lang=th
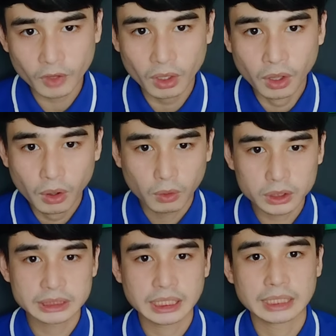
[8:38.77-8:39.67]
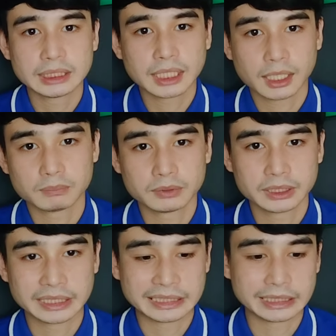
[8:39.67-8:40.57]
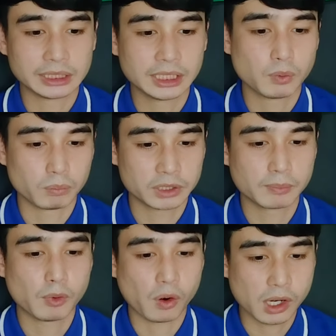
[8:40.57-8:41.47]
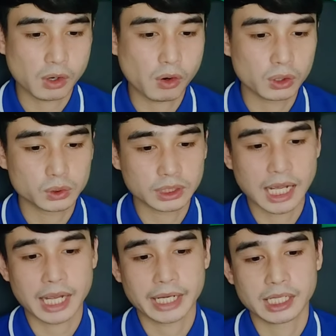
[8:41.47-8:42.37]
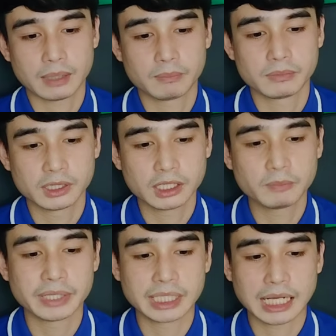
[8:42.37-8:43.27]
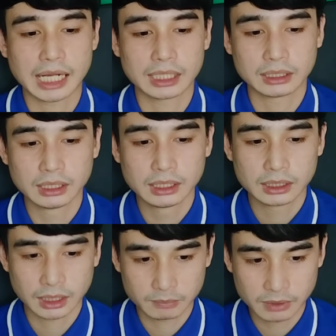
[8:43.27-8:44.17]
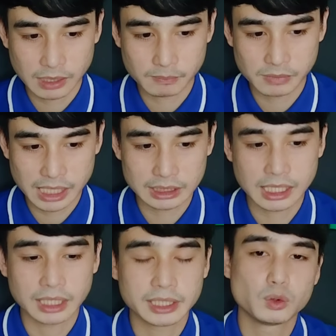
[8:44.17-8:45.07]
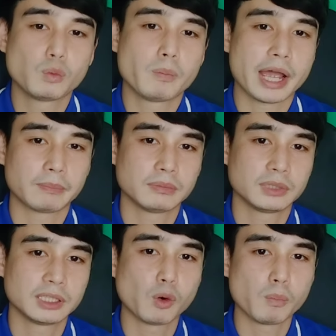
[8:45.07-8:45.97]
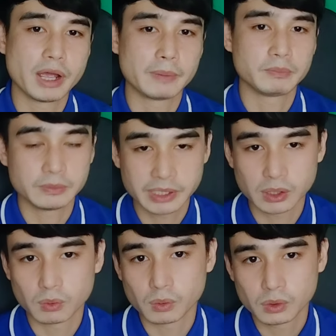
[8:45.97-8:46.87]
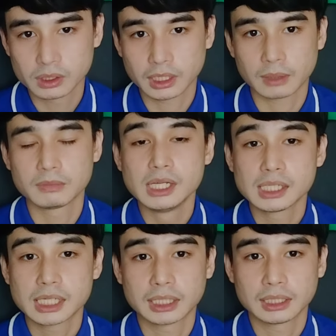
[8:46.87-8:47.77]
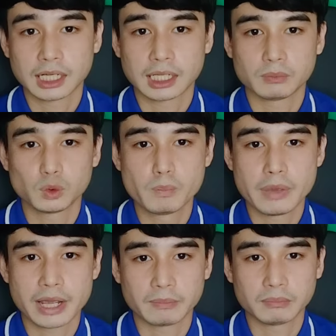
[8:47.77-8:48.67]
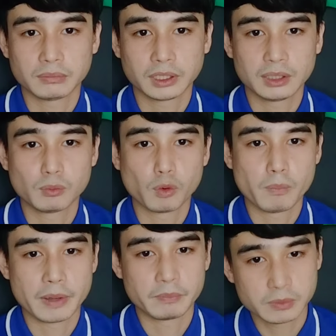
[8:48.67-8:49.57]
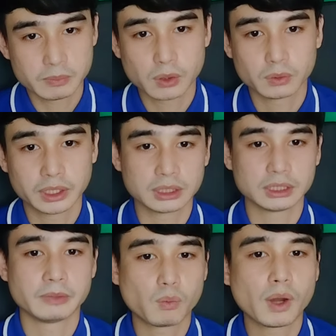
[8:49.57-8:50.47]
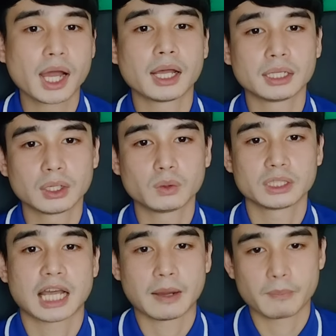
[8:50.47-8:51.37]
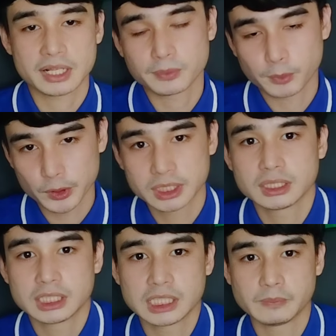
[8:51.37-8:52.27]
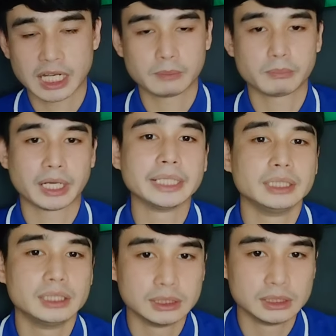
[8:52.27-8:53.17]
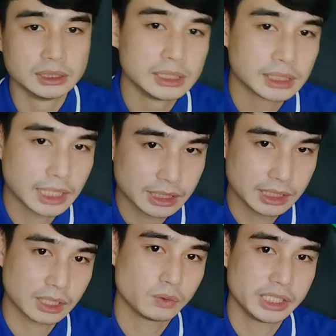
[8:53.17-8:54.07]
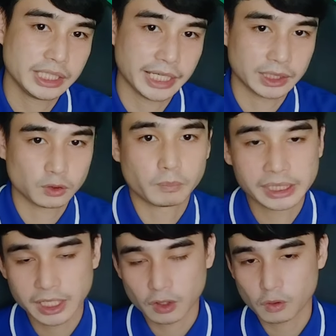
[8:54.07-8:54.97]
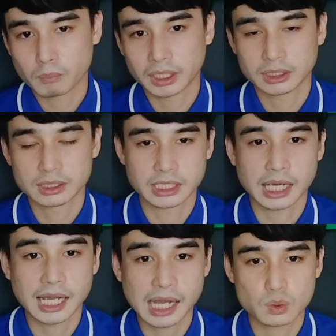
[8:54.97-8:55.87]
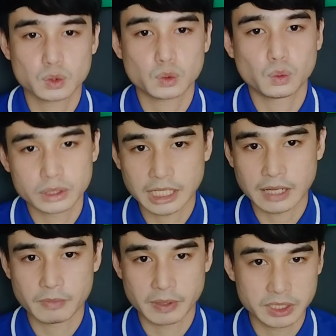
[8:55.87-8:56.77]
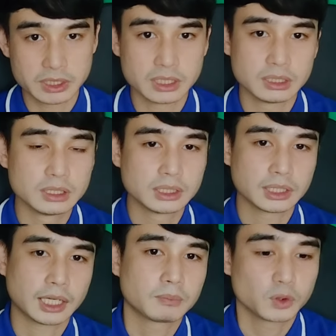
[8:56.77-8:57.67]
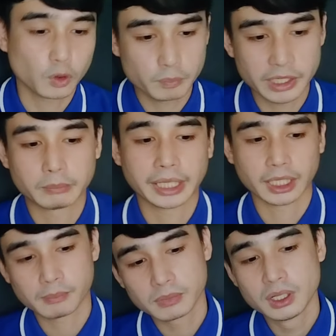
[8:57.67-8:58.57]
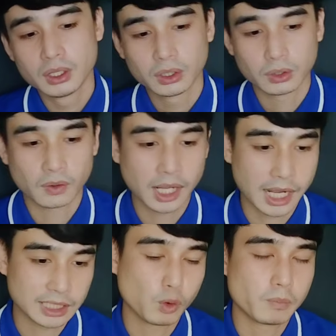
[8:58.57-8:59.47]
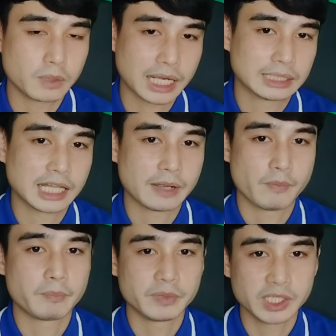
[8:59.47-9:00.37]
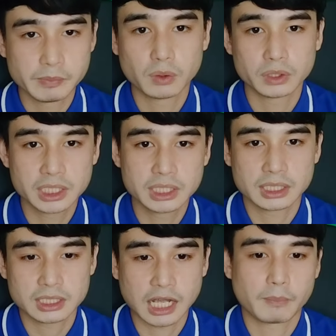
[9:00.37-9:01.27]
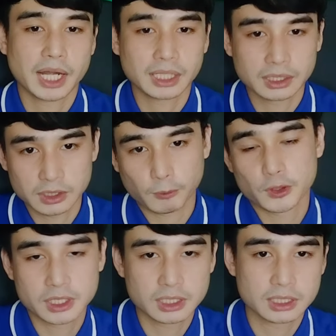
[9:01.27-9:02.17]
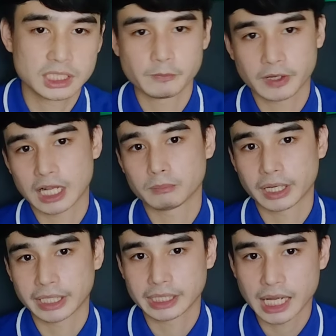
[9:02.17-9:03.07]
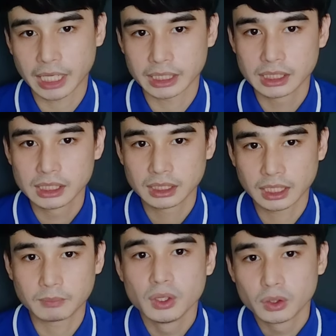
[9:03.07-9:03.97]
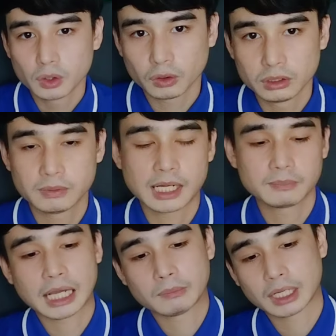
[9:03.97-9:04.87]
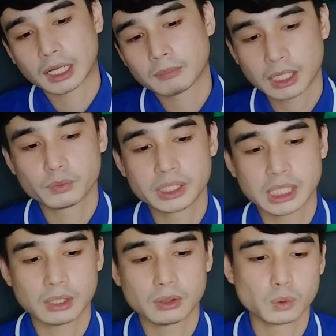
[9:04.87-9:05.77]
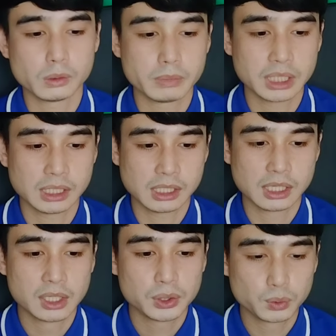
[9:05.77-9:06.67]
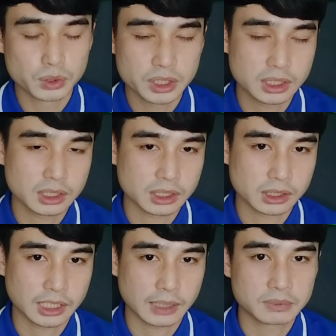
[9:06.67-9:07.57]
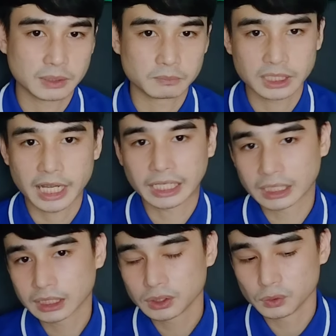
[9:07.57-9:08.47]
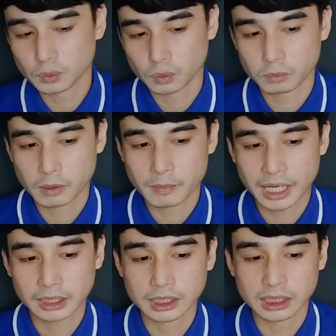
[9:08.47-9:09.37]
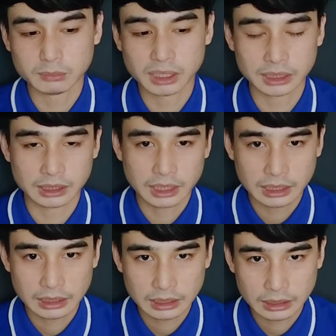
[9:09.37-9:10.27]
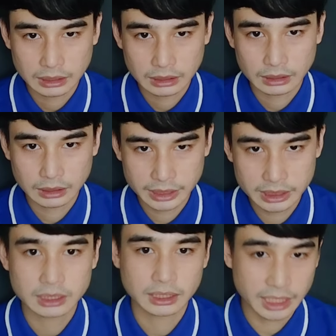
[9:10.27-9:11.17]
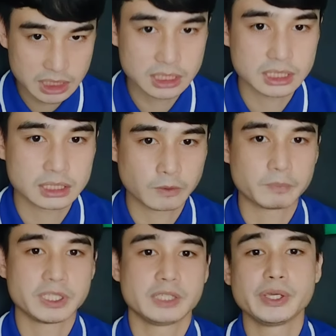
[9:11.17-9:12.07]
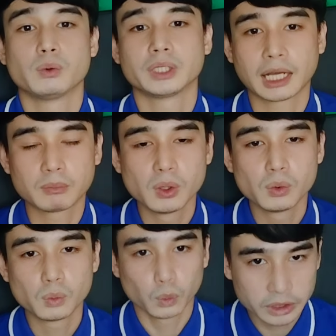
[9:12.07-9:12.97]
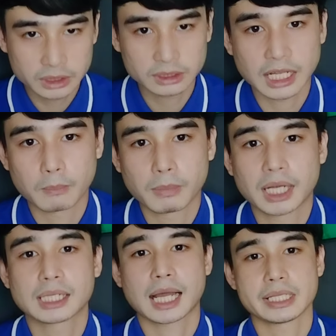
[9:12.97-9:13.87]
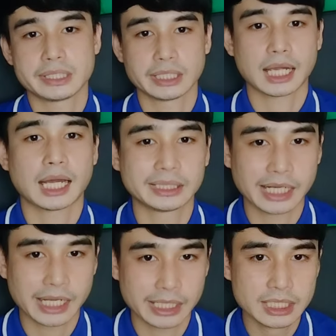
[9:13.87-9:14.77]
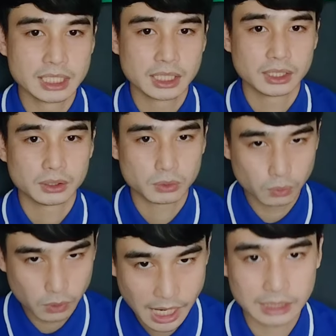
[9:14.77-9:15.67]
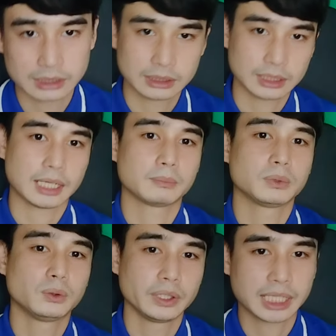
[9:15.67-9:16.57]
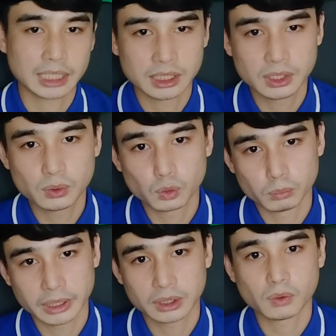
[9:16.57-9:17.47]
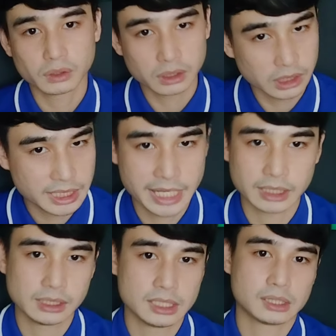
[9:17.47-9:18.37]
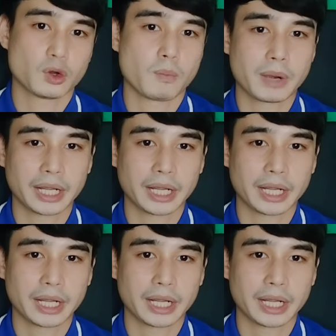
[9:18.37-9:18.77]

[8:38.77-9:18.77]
เพราะฉะนั้นนะครับในสิ่งที่ผมจะบอกข้อสุดท้ายนะครับนั่นเป็นการนะครับทำการตลาดในรูปแบบระบบแบบอีเมลการตลาดรูปแบบในระบบแบบอีเมลนั่นคือว่าเราจะสามารถสปอนเซอร์ทีมงานใหม่หรือการที่เรายิงแอดออกไปแล้วมันเสียค่าโฆษณาแบบเยอะๆนะครับลองเปลี่ยนใหม่ครับลองหาระบบการตลาดแบบอีเมลที่จะสามารถสปอนเซอร์ทีมงานใหม่ได้นะครับลอกภาพตามนะครับถ้าวันนี้คุณมียูเซอร์นะครับซับสไครต์อยู่ประมาณ 10,000 ลิสต์รายชื่อสำหรับอีเมลนะครับคุณก็จะสามารถขายสินค้าได้ทุกครั้งนะครับโดยการที่คุณไม่ต้องยิงแอดอีกต่อไป